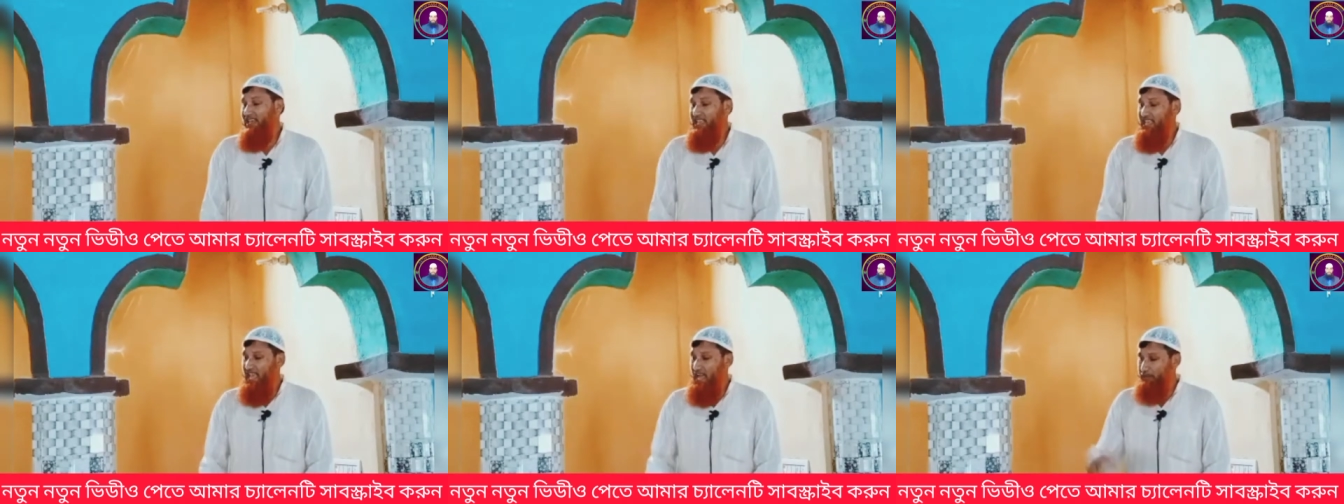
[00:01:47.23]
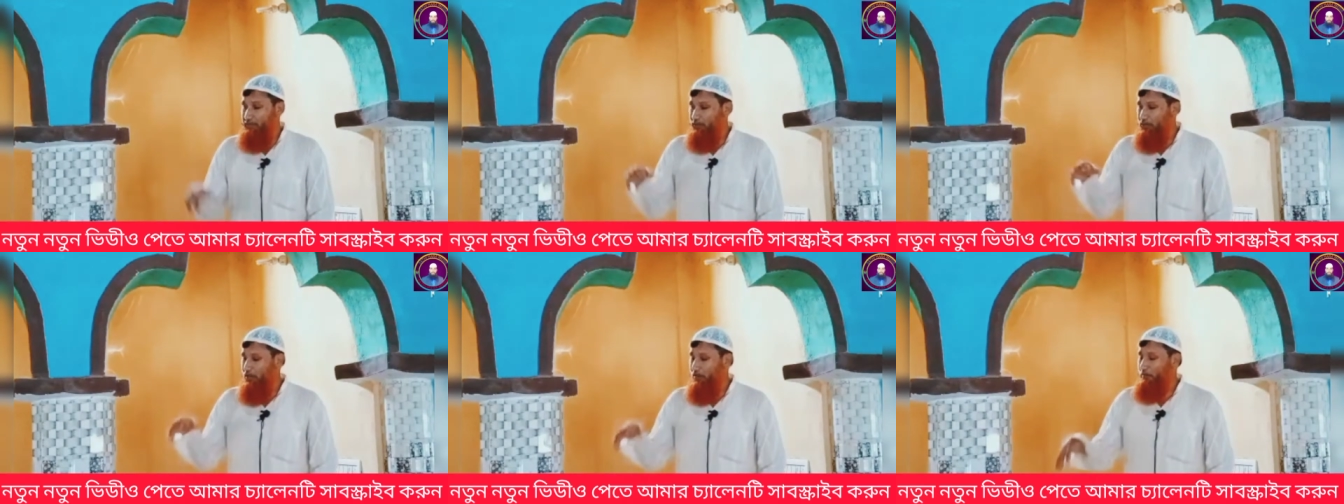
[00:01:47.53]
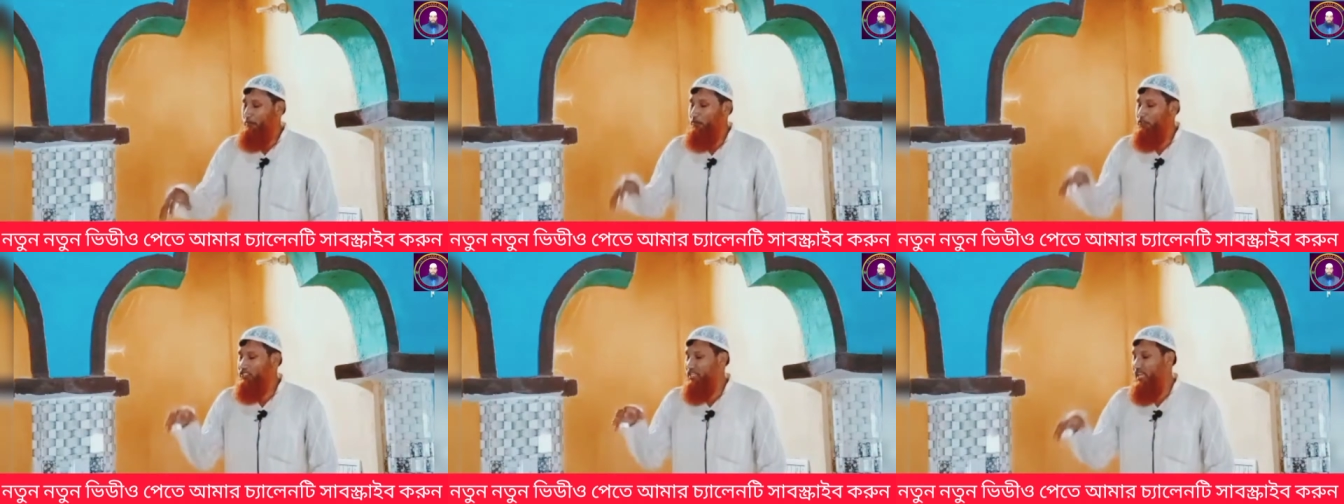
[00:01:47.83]
এমনও
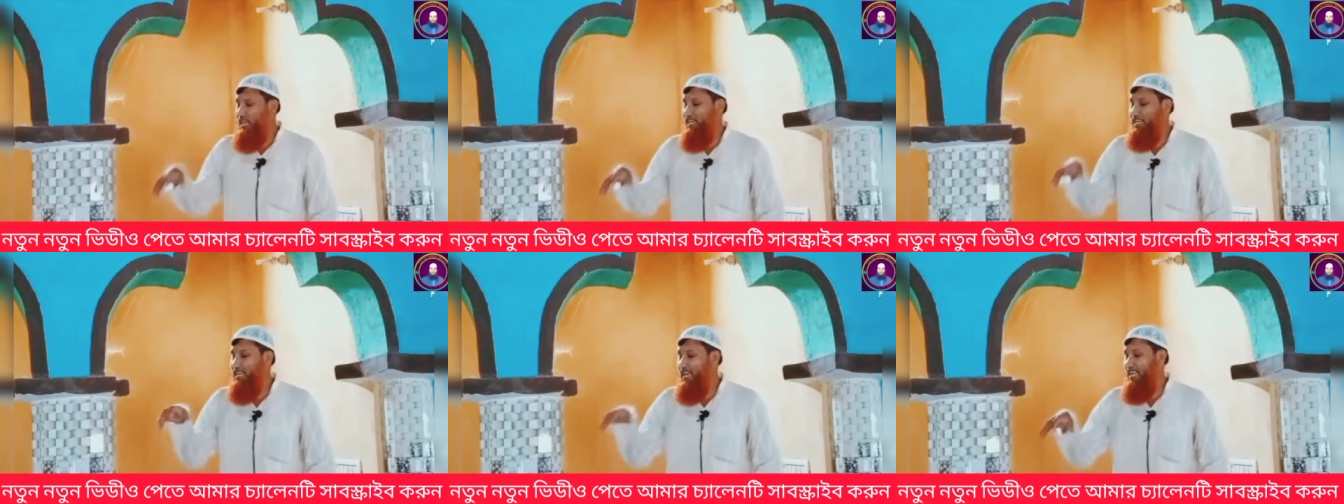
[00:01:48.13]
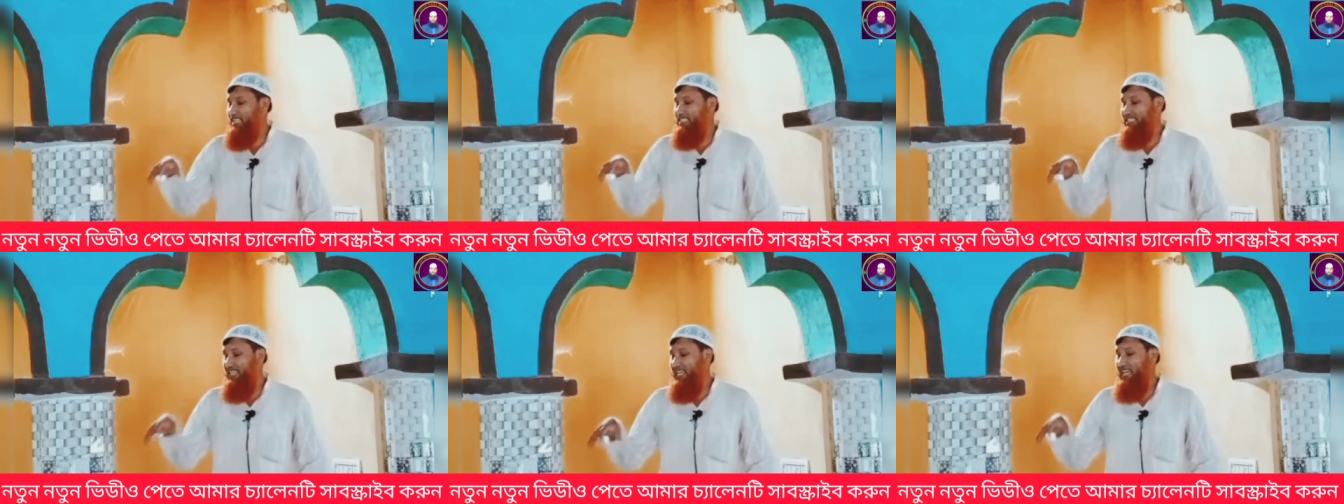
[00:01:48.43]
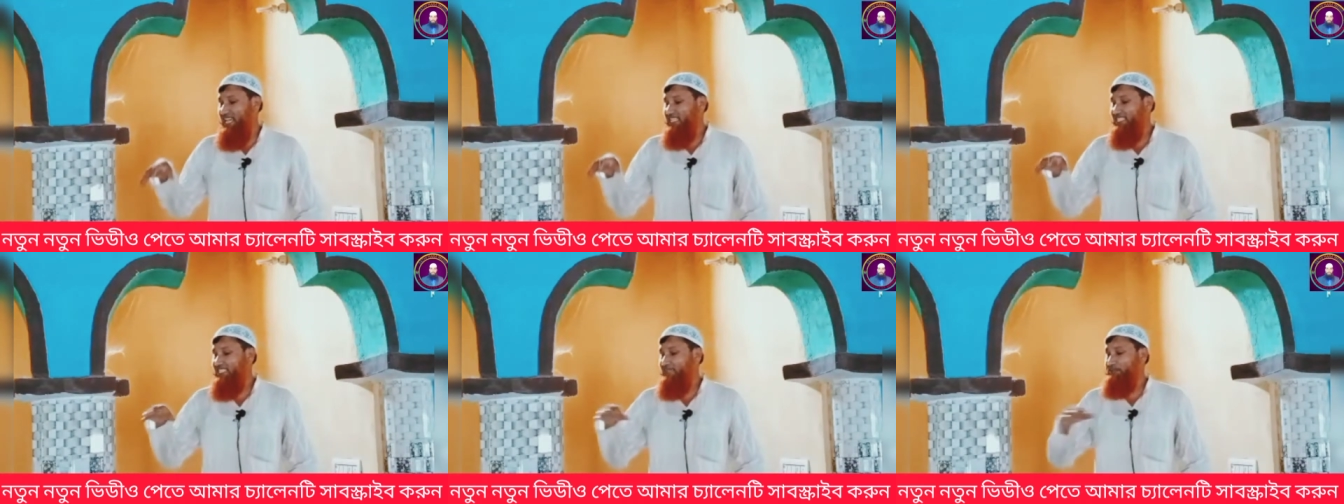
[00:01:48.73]
পোসাল্লি আছে
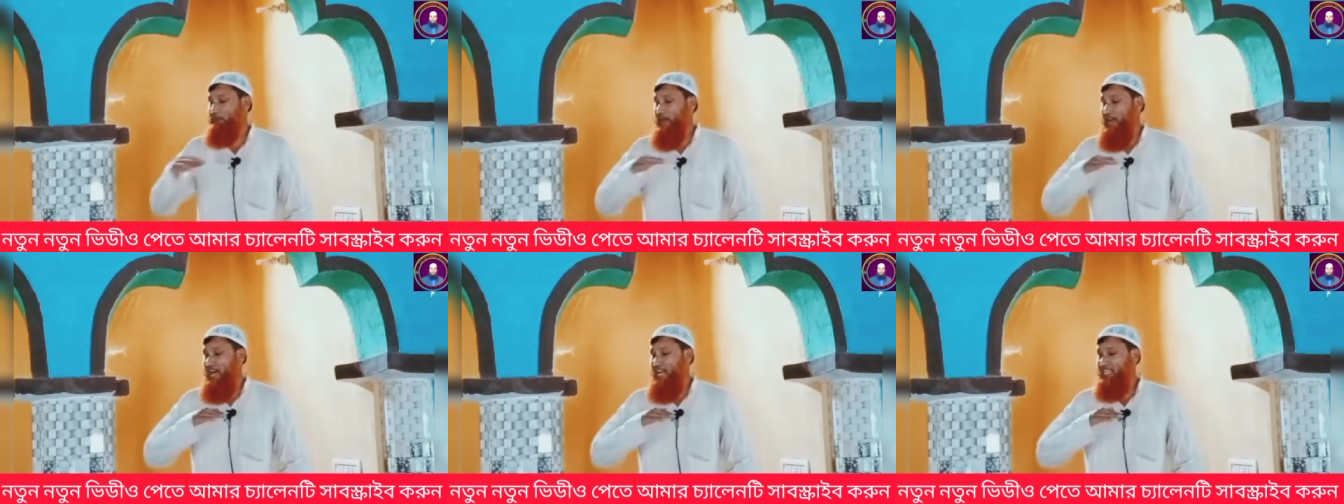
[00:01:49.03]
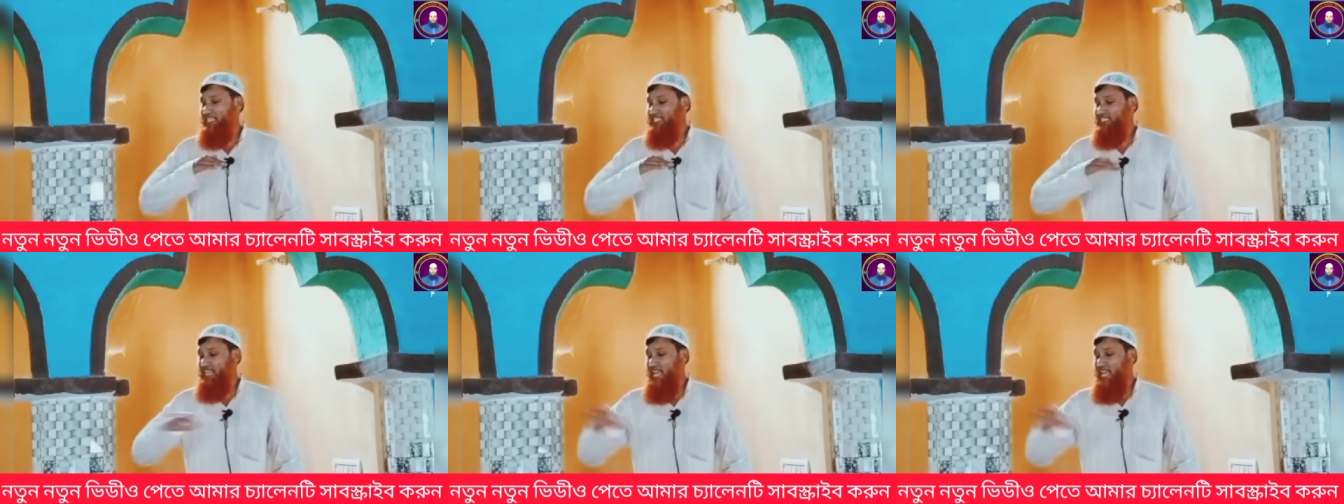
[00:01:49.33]
পাঁচ